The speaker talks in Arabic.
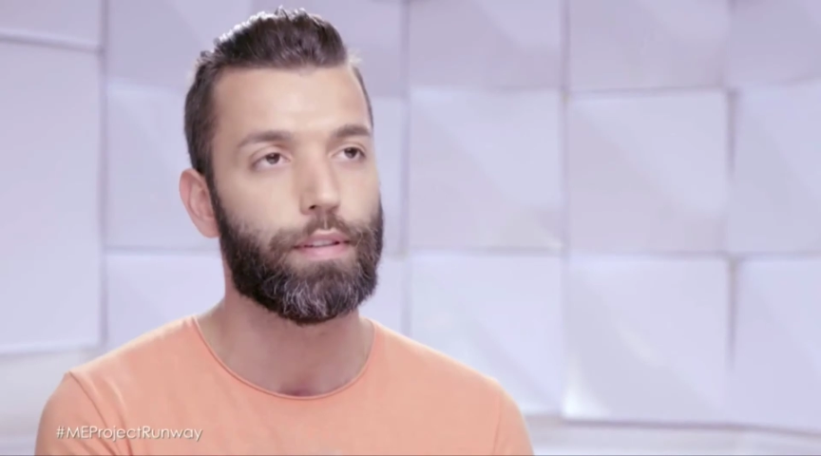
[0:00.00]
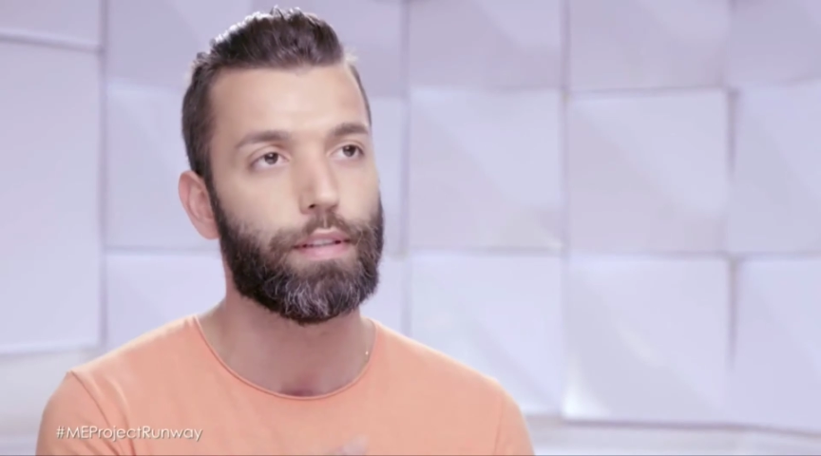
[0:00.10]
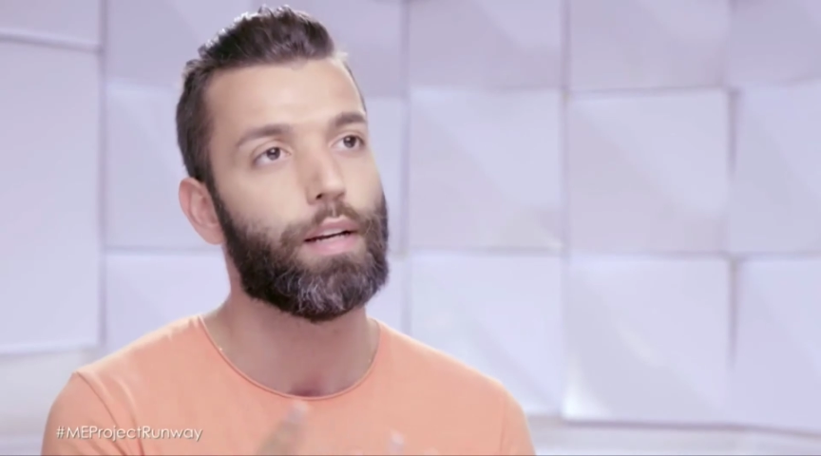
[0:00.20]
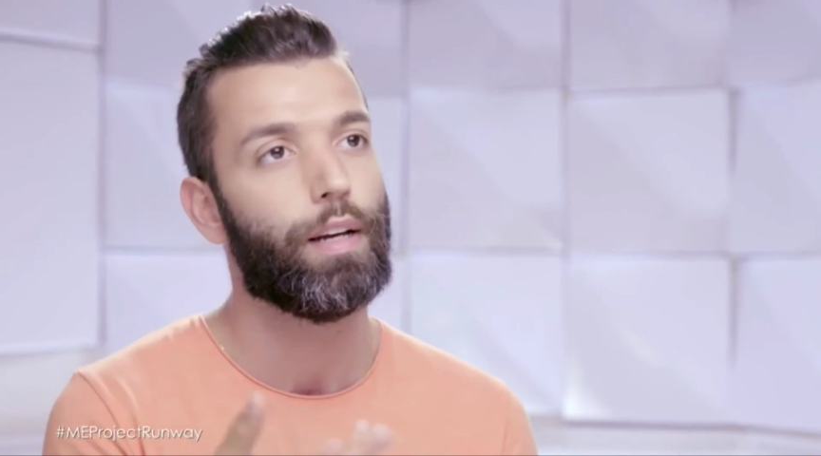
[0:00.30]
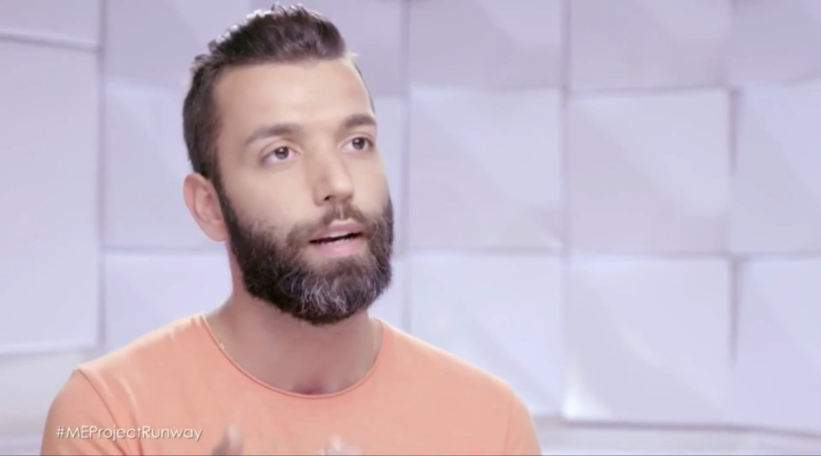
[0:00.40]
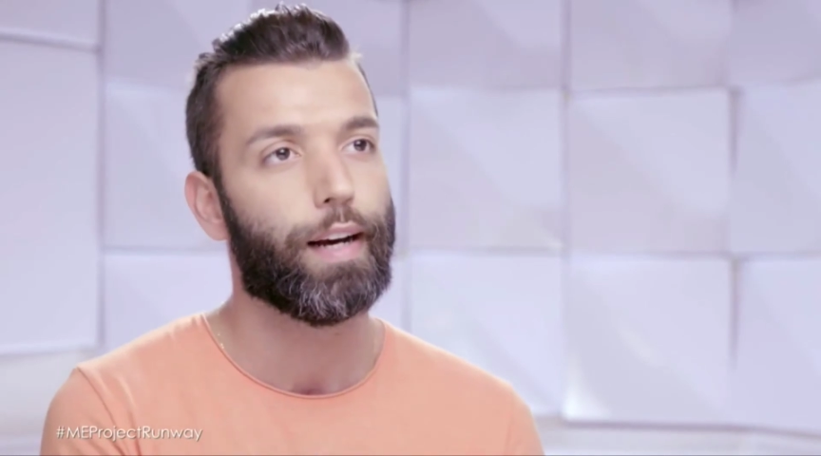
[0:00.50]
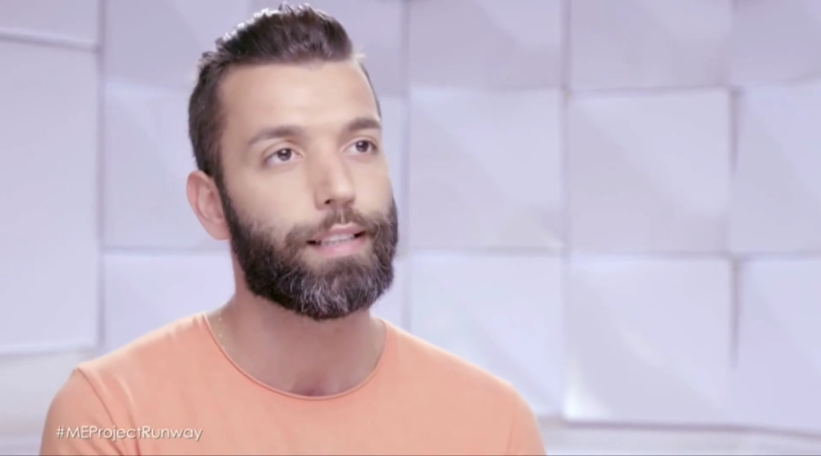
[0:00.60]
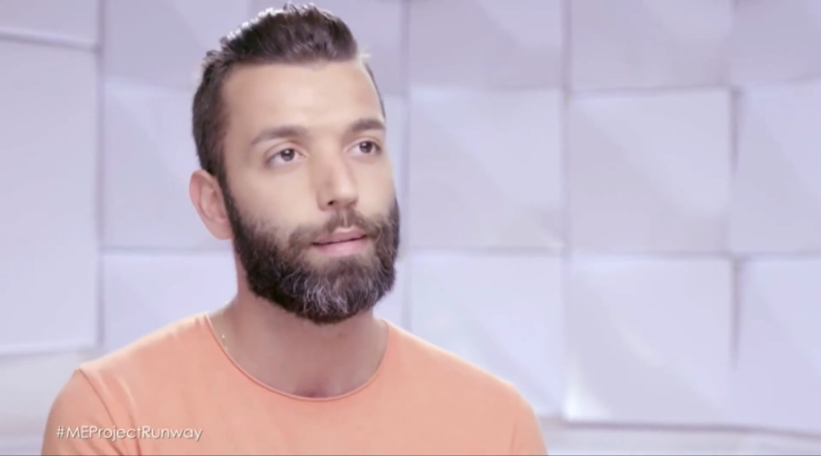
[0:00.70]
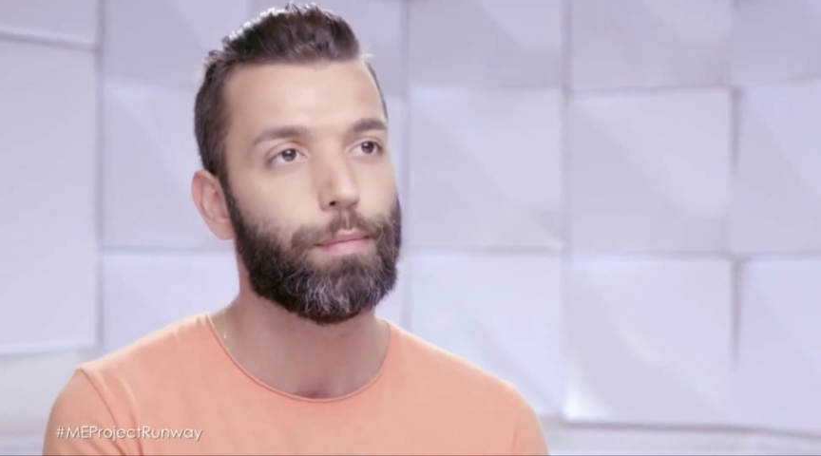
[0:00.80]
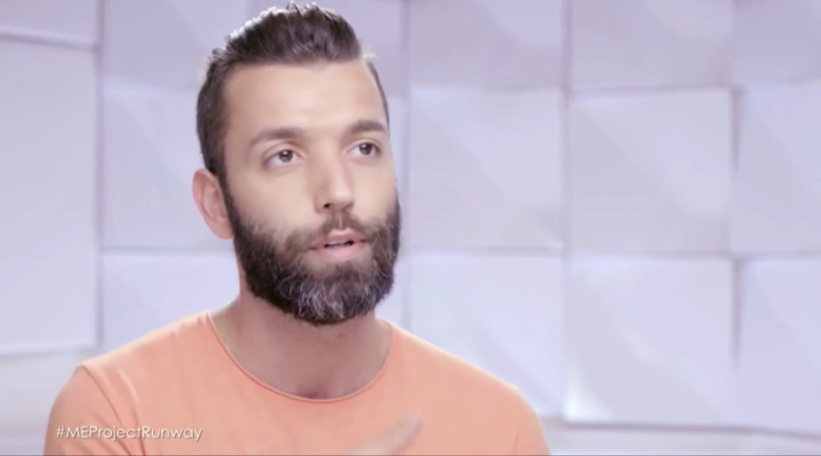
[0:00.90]
في
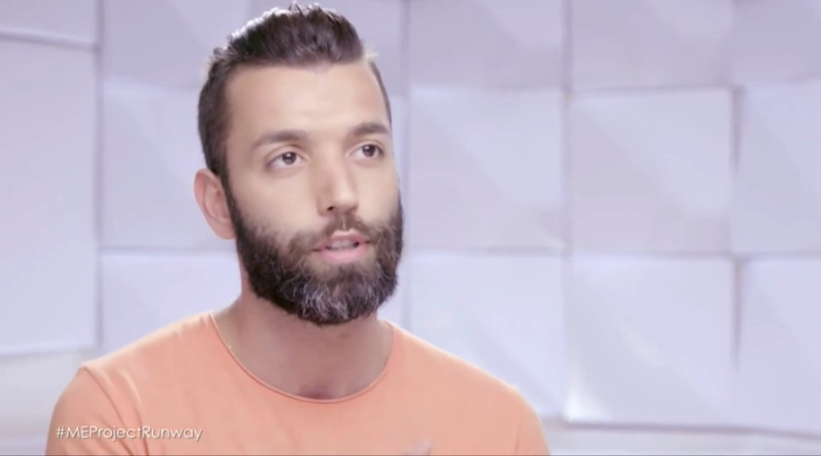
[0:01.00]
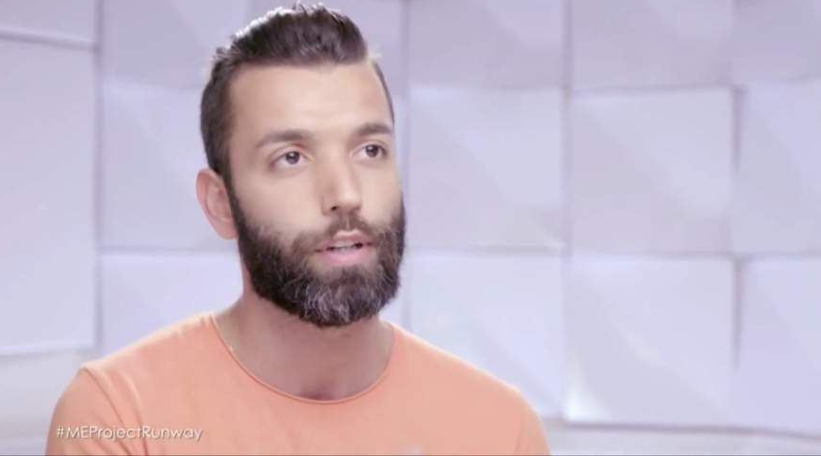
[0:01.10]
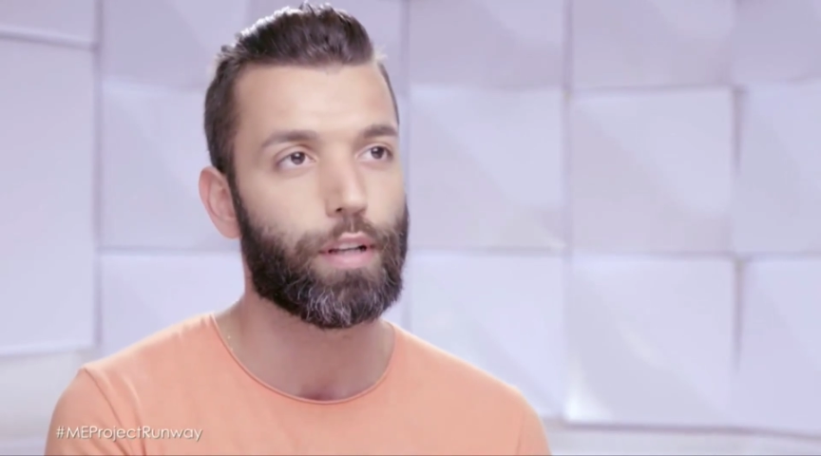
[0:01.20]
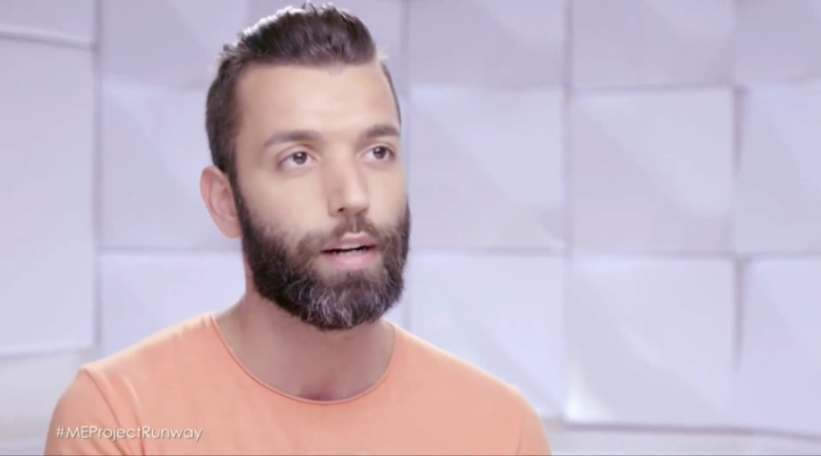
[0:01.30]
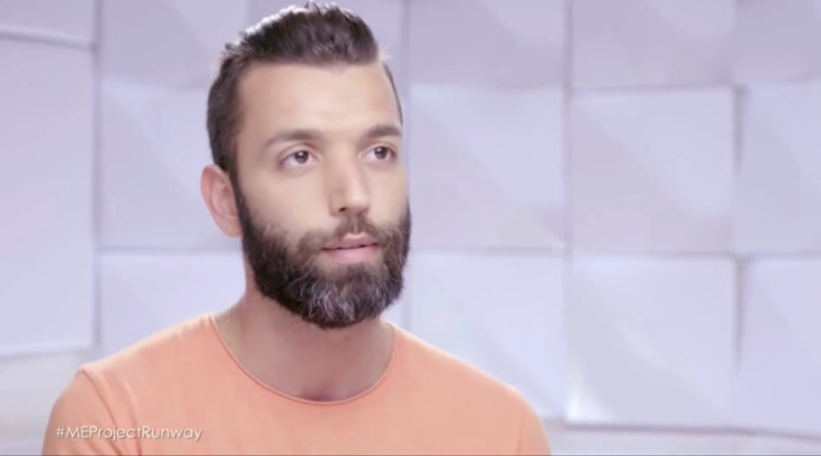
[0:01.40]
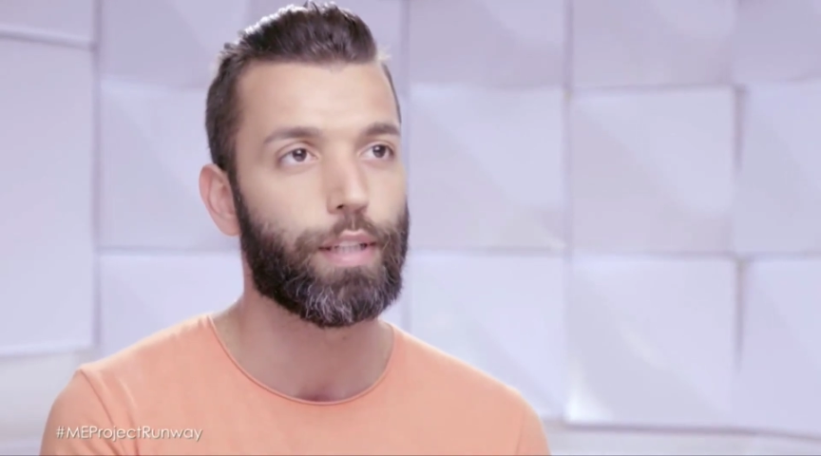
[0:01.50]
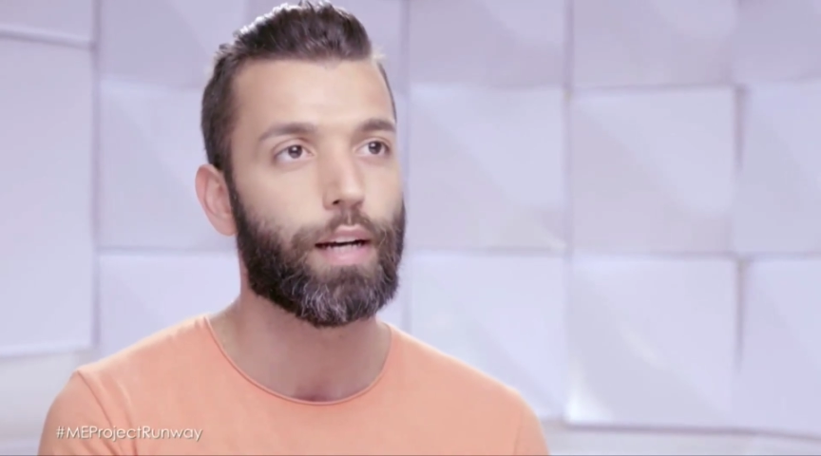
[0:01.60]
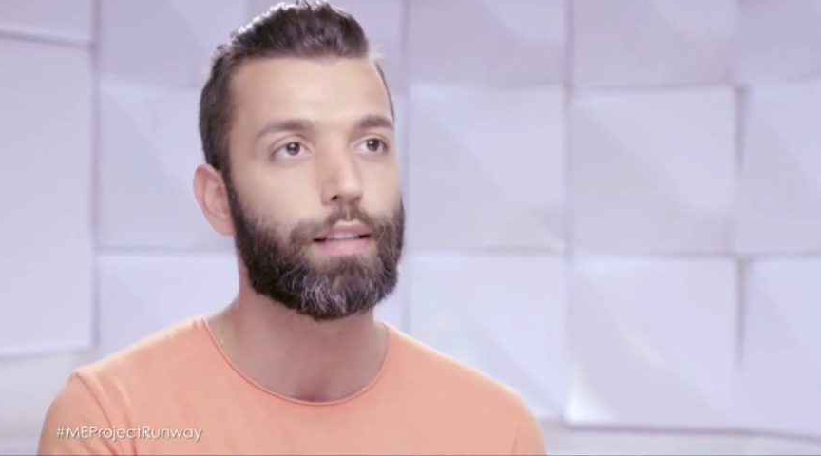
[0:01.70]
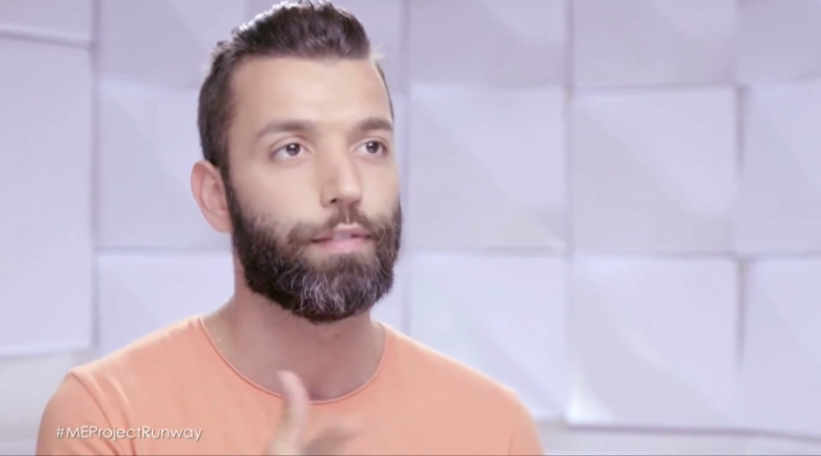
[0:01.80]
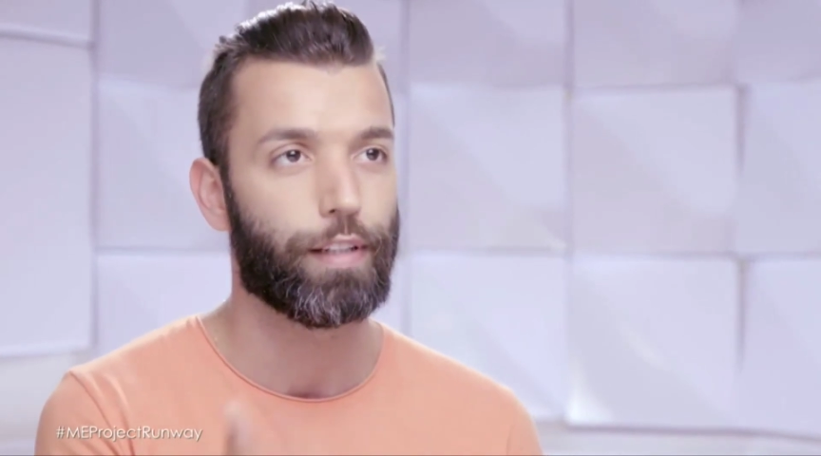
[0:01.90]
احسن بروجكت
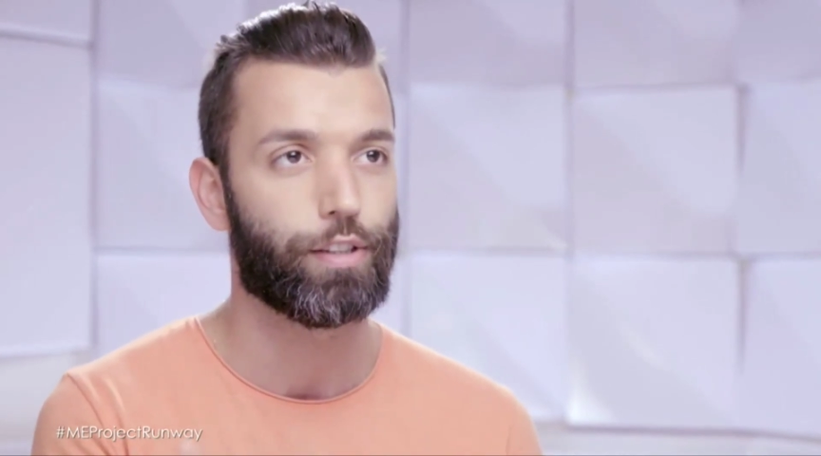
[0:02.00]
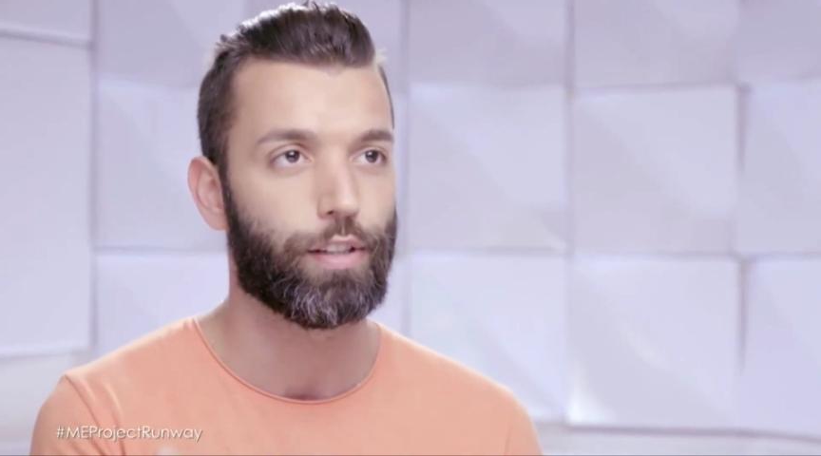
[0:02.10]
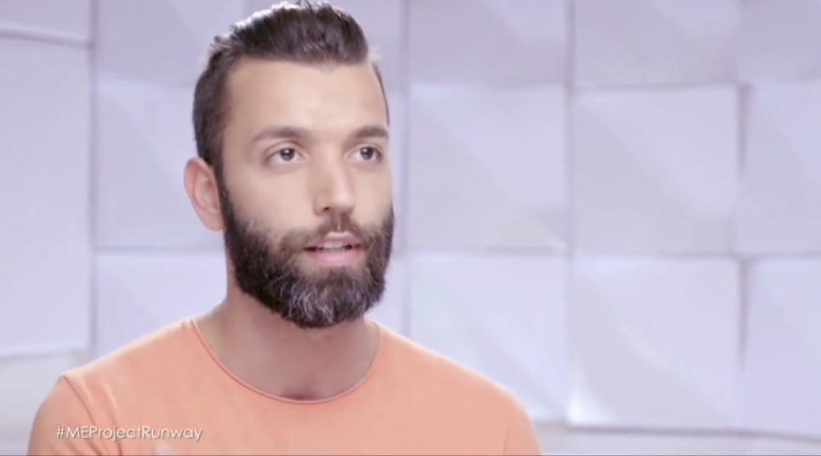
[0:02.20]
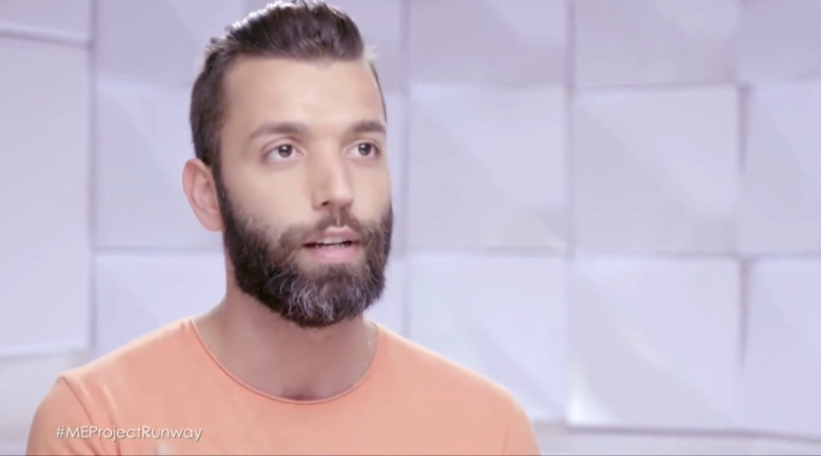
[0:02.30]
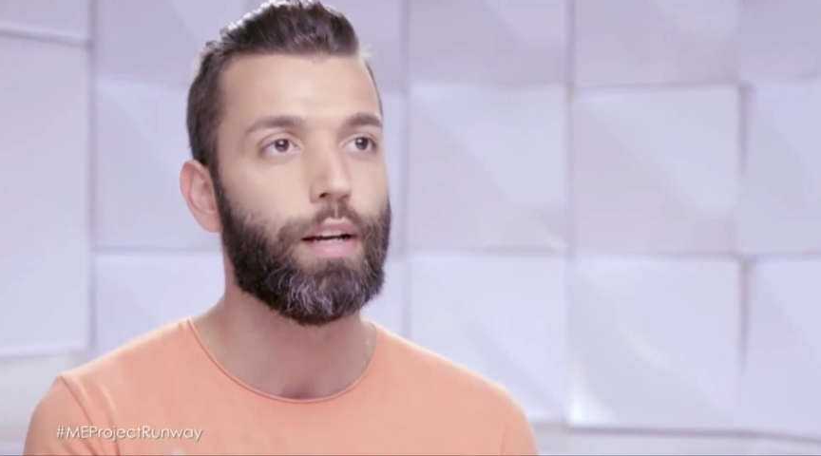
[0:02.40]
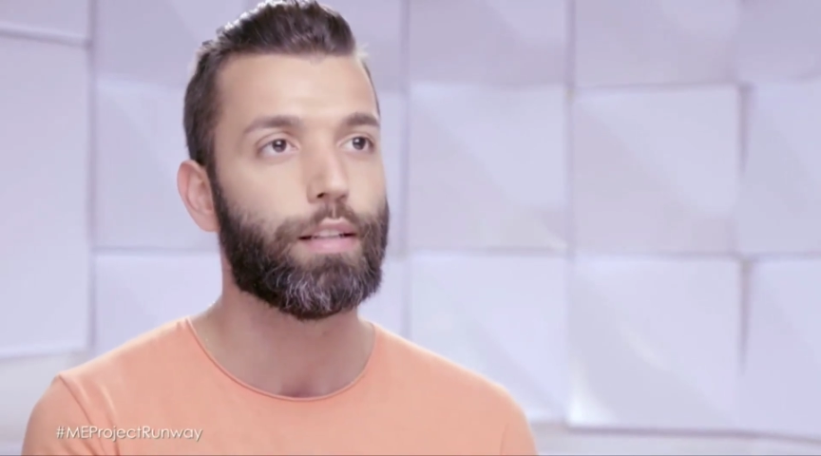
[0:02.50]
رانويت حتى فرجي